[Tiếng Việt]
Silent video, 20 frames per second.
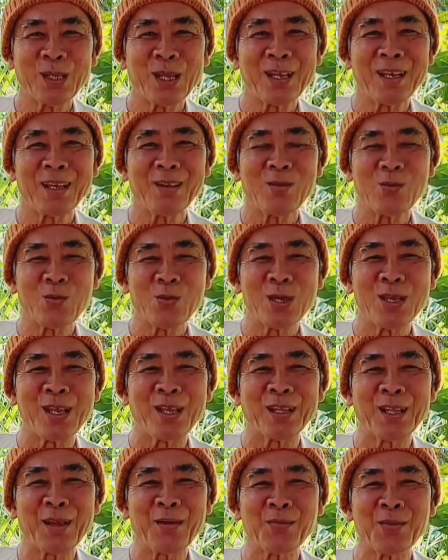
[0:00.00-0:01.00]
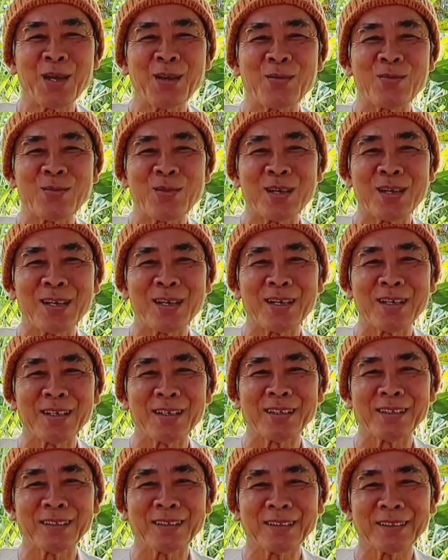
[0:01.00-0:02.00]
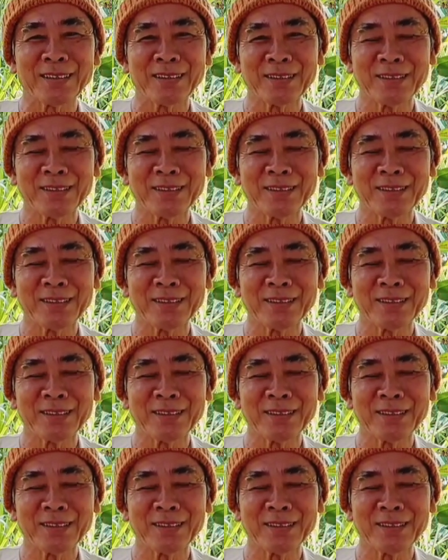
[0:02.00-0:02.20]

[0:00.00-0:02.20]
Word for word: quý vị quý vị thấy mấy ông ờ,